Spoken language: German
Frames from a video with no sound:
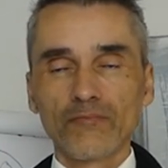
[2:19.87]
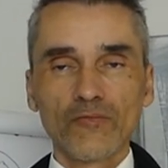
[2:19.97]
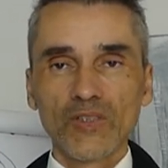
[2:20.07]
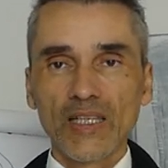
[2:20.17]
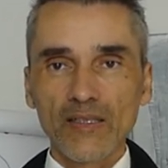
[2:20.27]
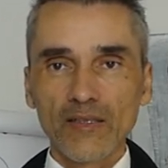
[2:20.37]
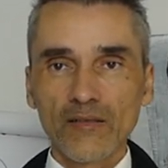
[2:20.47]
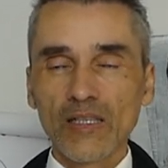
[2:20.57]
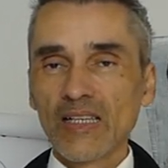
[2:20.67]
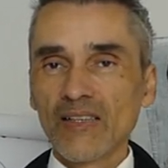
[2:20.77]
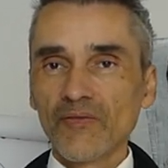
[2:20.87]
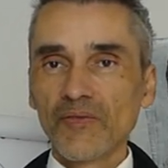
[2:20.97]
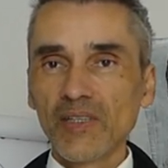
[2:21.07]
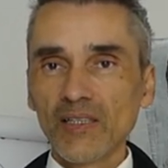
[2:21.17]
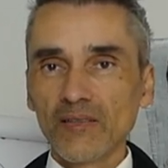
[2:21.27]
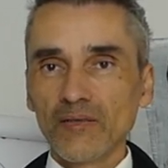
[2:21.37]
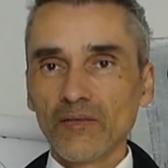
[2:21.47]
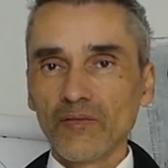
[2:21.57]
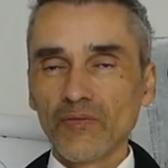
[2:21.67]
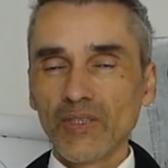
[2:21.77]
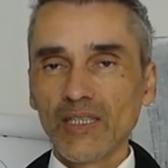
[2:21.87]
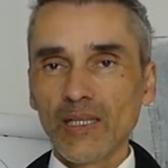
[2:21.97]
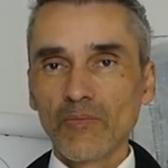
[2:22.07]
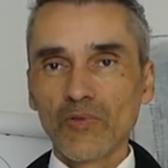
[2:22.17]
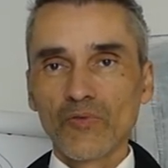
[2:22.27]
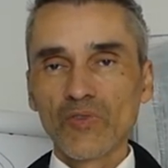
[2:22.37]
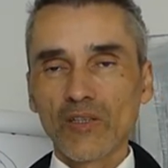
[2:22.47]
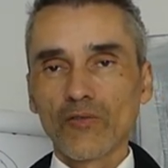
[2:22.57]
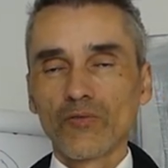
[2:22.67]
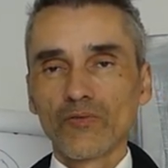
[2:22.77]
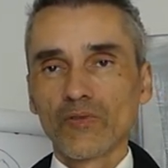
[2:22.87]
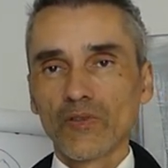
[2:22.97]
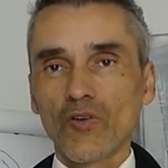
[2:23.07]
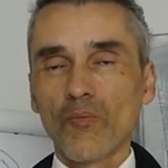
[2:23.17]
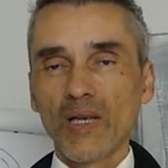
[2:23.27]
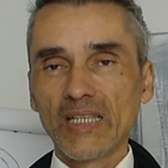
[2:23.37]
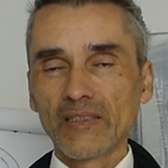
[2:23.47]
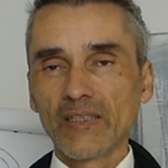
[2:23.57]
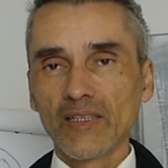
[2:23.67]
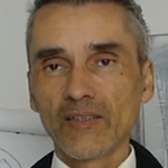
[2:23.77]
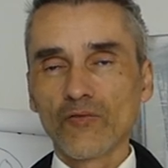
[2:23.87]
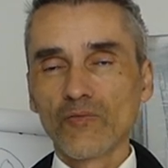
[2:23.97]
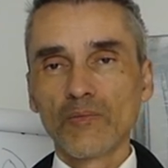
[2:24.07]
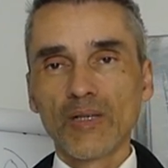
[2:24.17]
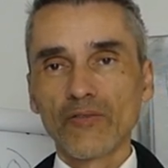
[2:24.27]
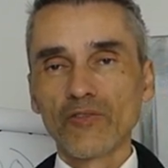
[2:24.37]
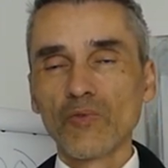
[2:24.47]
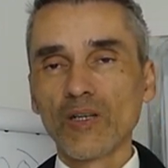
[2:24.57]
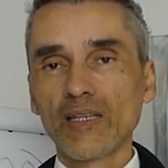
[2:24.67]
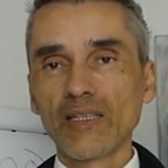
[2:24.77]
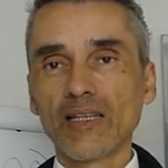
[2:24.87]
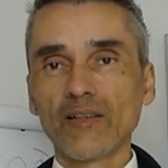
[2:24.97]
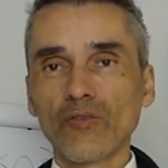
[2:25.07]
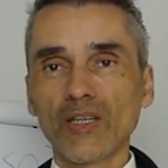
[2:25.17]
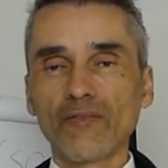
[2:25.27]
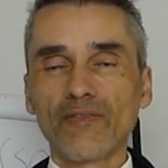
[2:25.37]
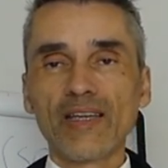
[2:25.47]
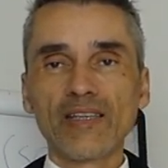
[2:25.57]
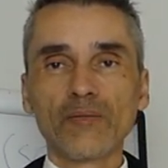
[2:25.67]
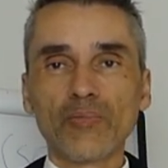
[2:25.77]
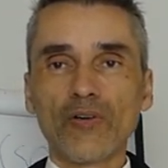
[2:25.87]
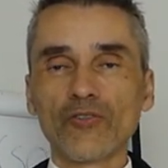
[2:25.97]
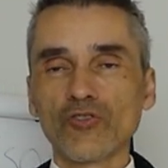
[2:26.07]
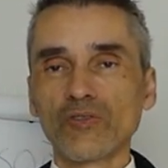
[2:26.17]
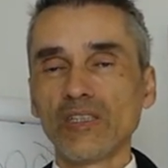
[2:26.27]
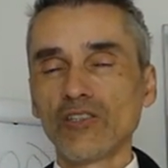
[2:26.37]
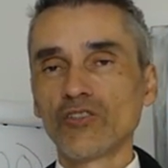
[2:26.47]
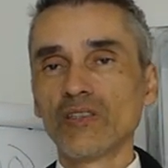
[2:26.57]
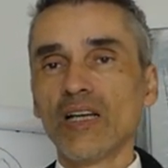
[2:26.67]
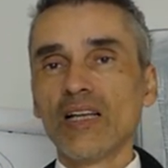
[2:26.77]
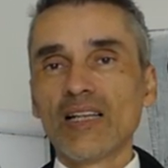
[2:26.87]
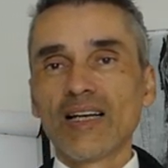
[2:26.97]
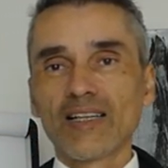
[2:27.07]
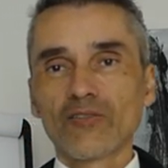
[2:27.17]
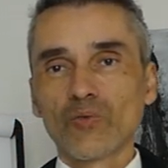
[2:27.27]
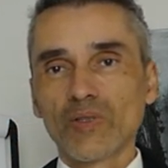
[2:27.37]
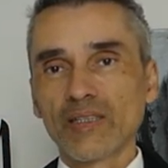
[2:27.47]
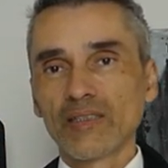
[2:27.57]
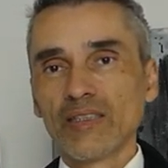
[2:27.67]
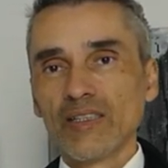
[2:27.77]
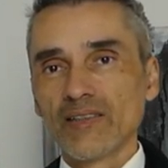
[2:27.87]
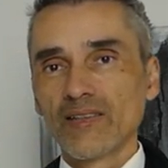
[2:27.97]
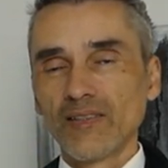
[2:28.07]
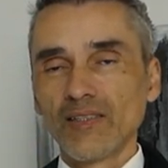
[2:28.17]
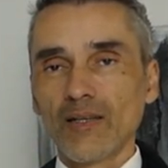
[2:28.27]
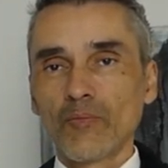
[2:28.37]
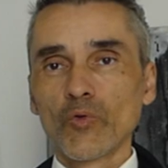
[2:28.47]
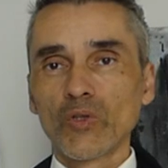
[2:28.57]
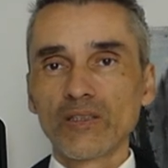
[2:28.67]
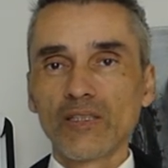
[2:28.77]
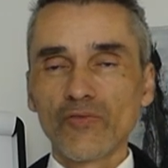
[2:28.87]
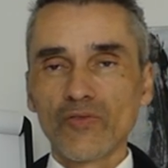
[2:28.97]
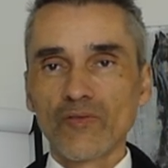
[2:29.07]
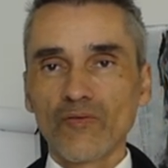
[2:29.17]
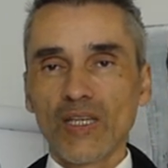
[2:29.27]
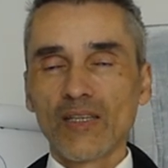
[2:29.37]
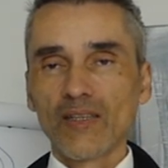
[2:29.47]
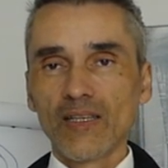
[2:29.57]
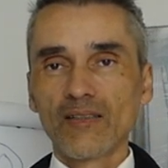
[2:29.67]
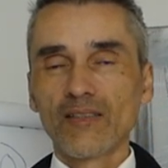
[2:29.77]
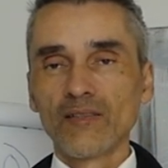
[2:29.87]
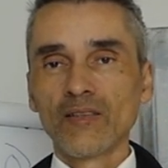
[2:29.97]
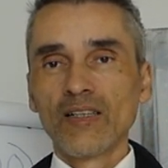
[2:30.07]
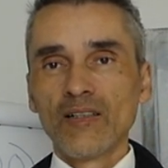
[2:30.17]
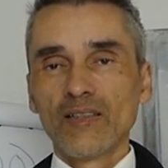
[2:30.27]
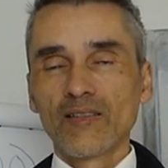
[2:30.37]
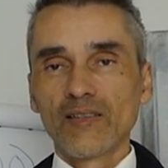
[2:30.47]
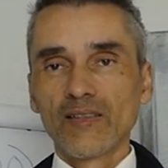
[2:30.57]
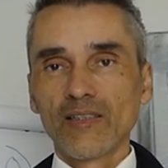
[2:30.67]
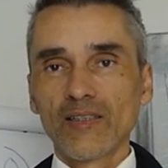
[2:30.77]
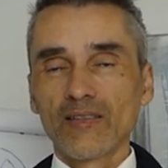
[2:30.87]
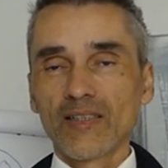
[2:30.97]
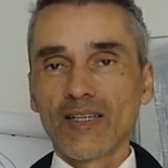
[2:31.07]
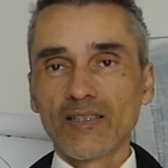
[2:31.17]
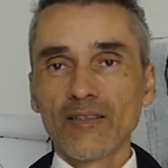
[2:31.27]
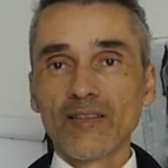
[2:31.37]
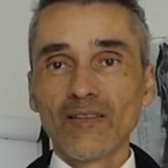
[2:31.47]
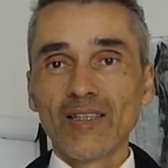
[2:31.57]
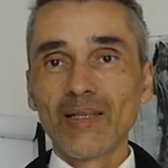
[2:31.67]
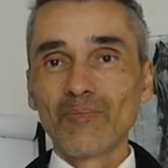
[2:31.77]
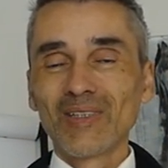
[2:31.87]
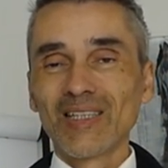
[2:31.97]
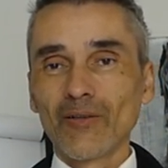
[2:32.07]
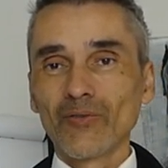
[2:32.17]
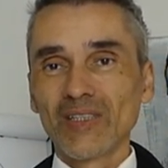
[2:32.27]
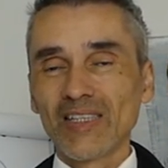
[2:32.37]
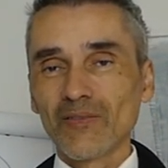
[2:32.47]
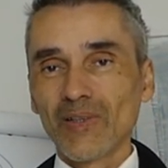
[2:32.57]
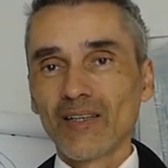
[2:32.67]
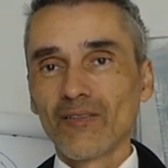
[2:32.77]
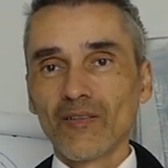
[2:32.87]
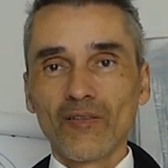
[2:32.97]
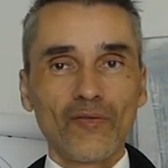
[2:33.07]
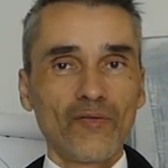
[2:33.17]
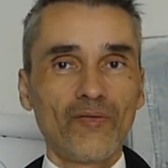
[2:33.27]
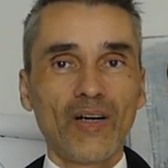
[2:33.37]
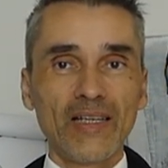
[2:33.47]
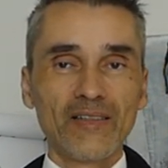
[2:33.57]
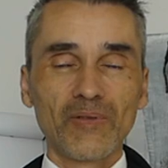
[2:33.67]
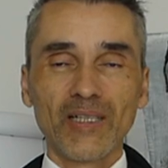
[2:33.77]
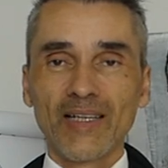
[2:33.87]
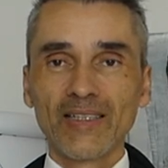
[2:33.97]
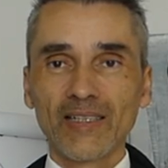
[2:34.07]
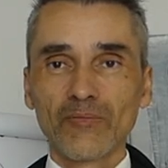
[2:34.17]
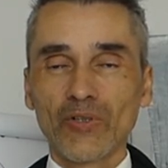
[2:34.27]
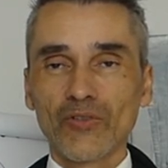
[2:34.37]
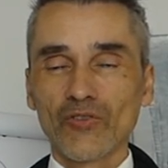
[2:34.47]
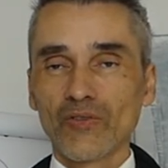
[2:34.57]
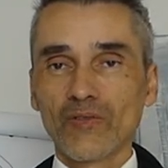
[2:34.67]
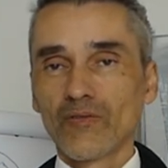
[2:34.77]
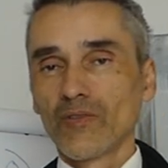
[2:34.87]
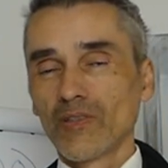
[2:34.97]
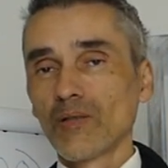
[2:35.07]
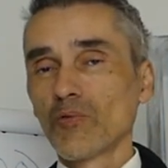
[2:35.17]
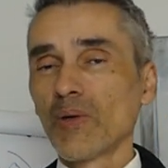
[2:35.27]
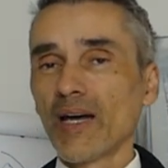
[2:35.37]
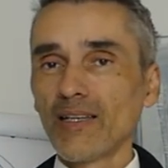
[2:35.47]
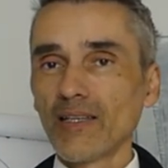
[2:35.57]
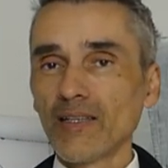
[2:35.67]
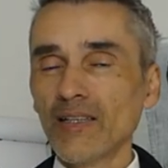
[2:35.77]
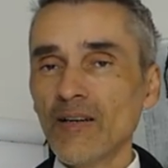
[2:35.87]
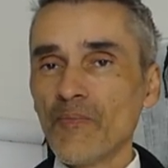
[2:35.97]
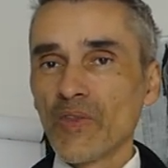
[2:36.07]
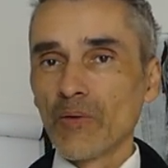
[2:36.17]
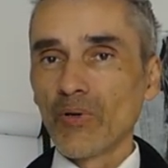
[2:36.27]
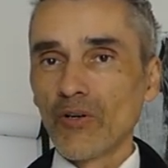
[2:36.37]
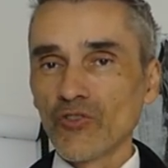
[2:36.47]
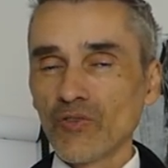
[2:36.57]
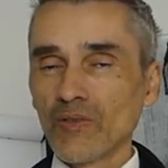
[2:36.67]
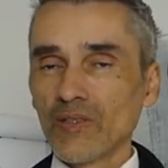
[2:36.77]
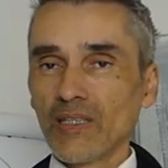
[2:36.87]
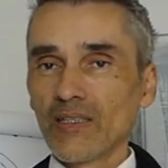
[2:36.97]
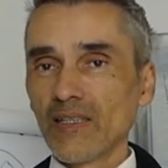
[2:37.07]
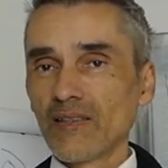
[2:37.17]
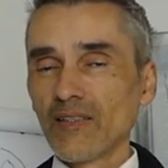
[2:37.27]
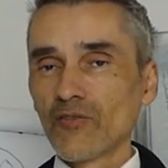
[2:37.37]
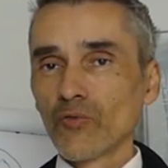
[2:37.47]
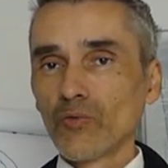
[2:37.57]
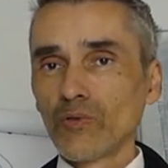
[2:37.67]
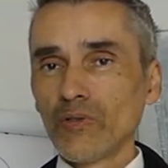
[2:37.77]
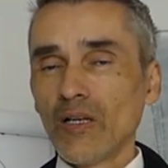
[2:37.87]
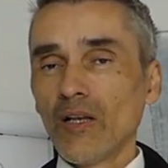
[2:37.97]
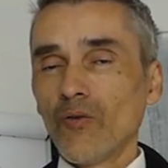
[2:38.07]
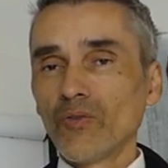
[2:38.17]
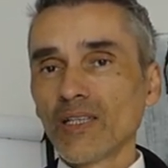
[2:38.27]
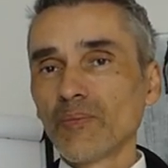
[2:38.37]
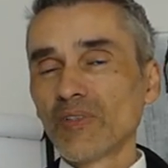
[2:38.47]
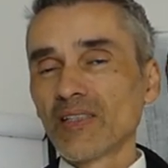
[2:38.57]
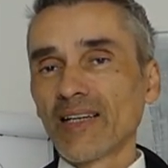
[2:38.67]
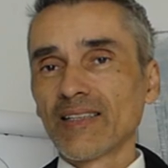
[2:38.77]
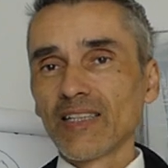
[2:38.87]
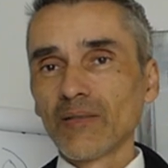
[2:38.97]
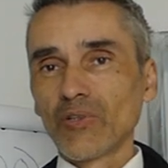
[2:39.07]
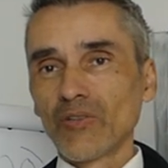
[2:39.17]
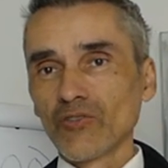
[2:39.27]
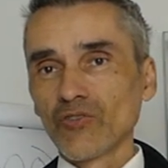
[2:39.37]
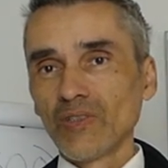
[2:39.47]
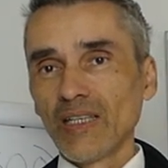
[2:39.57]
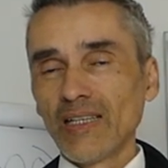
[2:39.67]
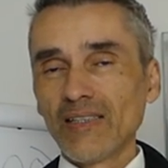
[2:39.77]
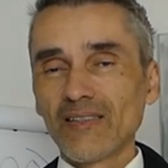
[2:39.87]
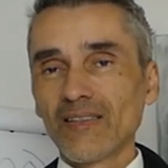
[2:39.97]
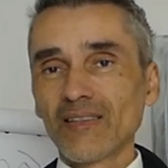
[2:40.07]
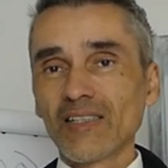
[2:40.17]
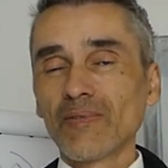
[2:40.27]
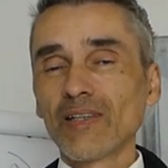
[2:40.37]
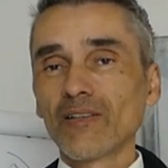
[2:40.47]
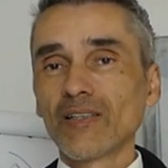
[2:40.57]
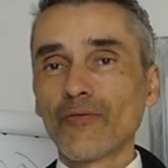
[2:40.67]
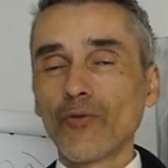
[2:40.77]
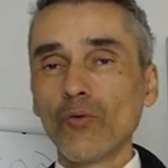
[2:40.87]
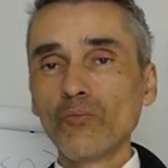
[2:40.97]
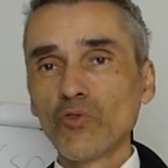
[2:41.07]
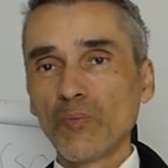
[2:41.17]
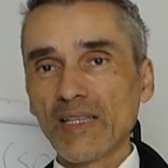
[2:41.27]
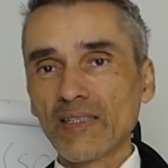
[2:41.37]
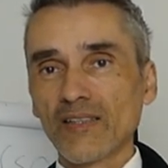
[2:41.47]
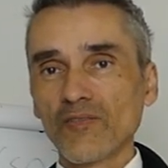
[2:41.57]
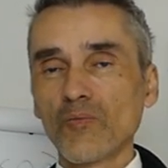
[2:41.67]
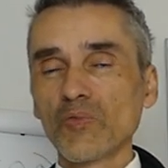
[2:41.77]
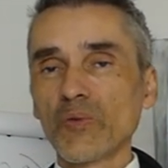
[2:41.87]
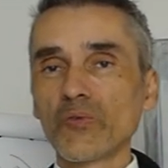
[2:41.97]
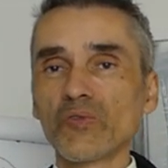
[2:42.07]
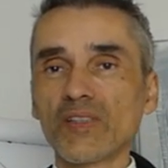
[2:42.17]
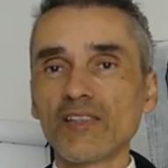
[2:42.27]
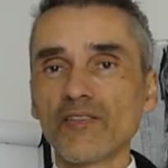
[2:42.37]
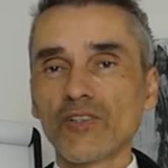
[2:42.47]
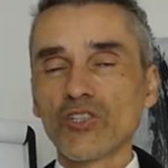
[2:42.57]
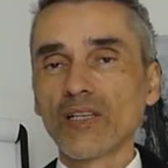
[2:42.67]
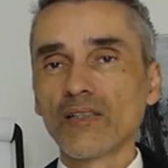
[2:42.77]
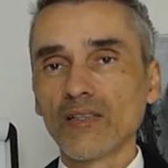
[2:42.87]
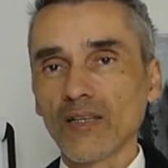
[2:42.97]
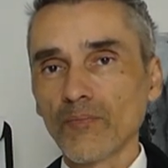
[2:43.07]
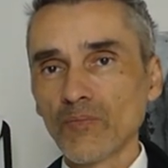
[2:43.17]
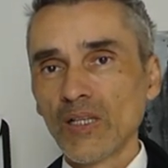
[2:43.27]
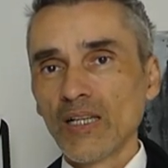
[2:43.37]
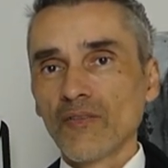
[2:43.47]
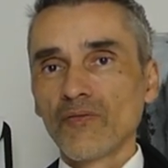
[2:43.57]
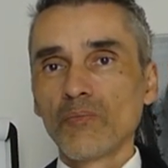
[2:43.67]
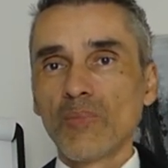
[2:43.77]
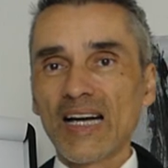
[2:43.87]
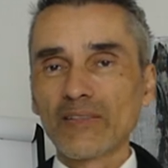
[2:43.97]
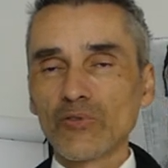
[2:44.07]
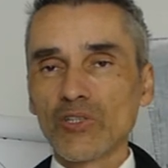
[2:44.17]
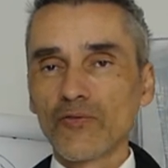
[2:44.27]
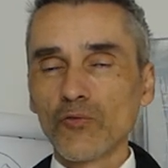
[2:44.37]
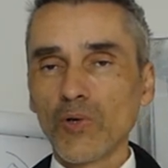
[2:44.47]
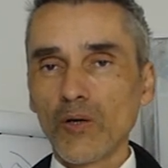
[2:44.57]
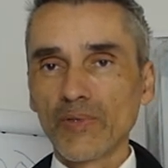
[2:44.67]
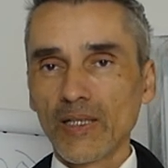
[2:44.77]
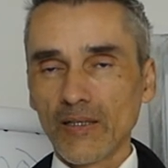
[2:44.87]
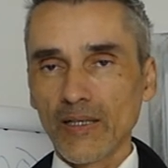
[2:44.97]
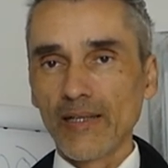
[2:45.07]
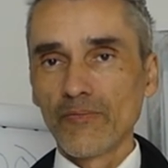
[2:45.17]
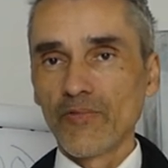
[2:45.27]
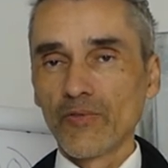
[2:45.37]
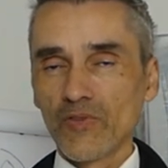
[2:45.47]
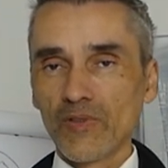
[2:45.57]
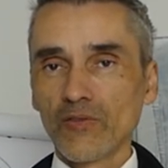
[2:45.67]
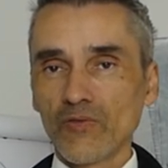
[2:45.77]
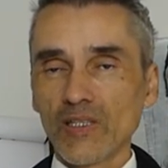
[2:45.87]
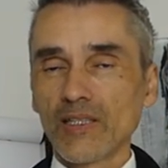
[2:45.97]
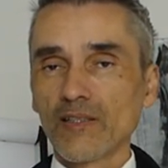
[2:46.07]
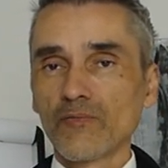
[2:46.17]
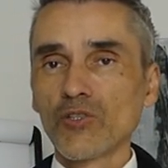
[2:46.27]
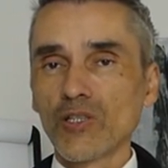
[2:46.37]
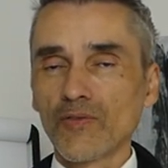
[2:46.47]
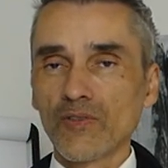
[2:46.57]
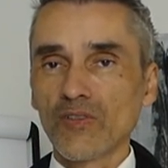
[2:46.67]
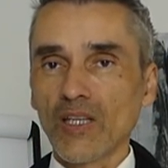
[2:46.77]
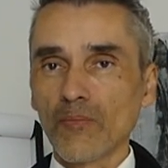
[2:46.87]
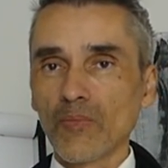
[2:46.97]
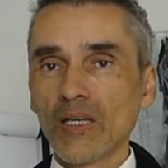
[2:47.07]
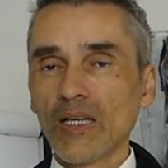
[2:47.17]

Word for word: Und that's it wir, wir nehmen unsere Kunden komplett an die Hand und wir machen uns wirklich Gedanken, okay, welche Branchen, Nischen aktuell sind denn am lukrativsten? Welchen geht es denn letztendlich jetzt gerade eben genau deswegen, weil es wieder anderen Branchen, es gibt immer einige Branchen, denen geht es nicht so gut. Und dann gibt es andere Branchen, denen geht es deswegen dafür umso besser. Also muss man grundsätzlich verstanden haben, wie Marktwirtschaft überhaupt generell funktioniert, unser ganzes Wirtschaftssystem.